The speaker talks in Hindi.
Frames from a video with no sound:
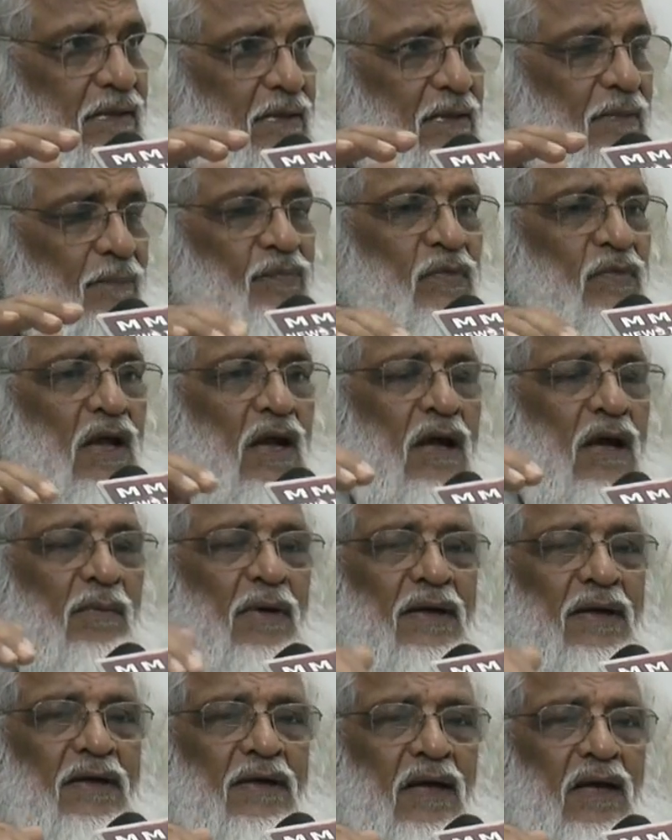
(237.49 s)
थे
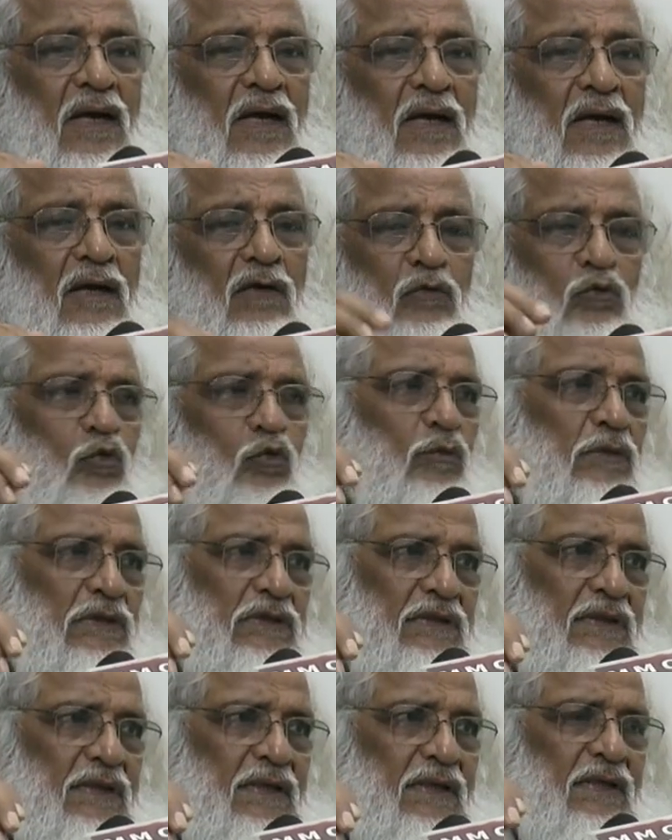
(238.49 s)
हमारे यहाँ
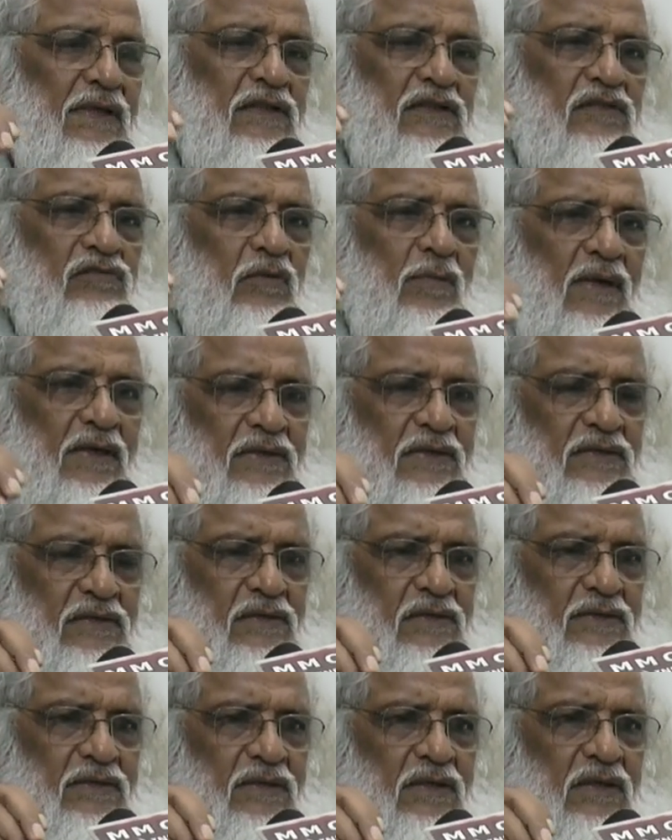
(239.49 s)
हुकूमत ने इस वबा के
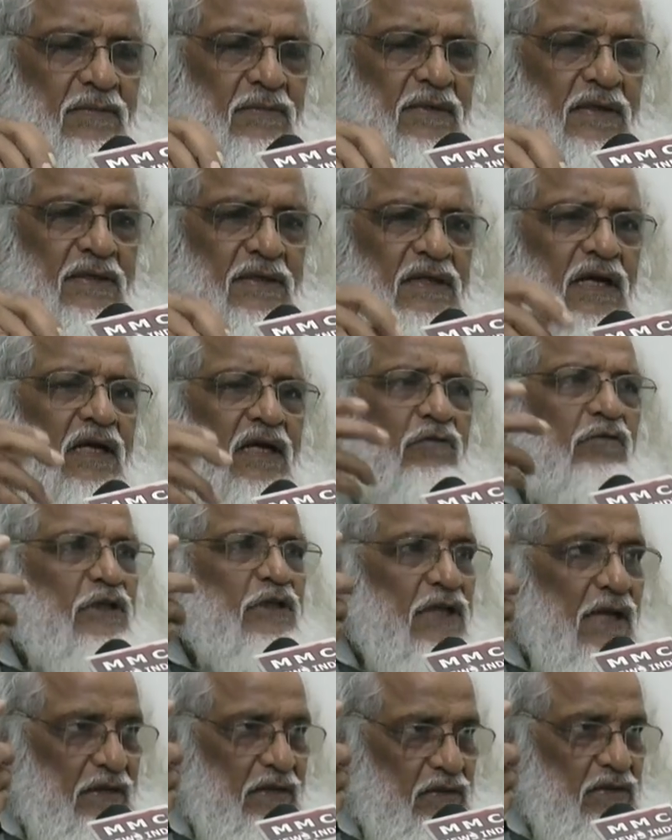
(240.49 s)
सिलसिले में क्या
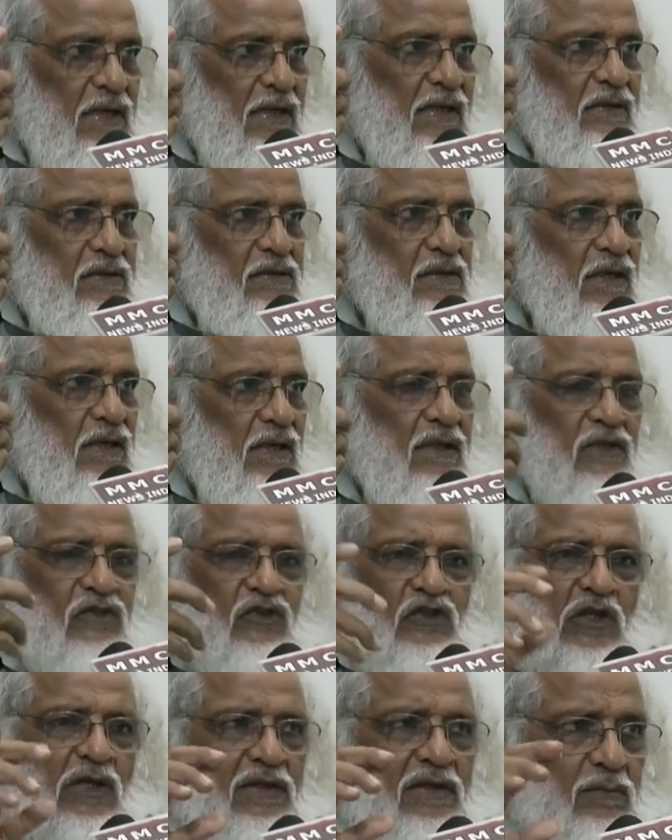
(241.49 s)
रवैया अख्तियार किया
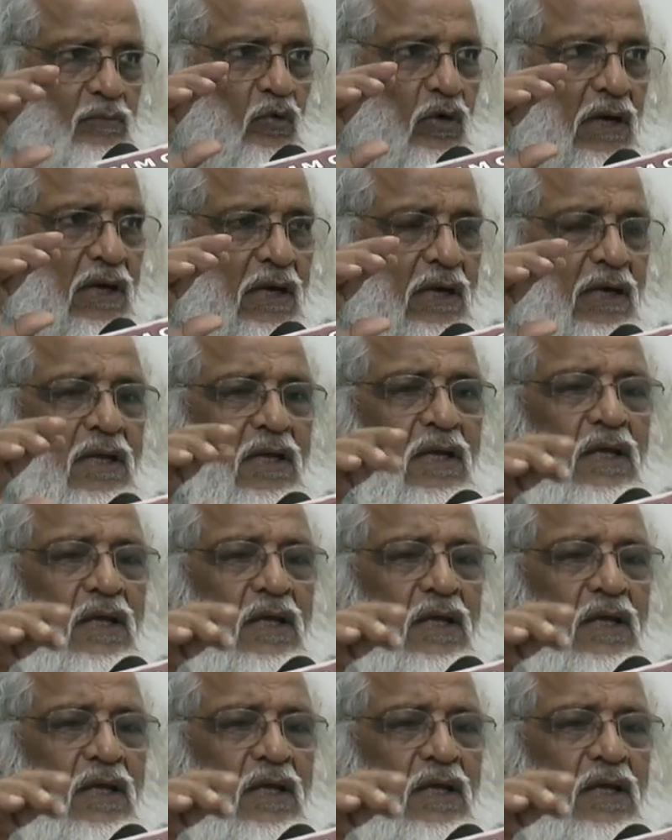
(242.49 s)
अच्छा या बुरा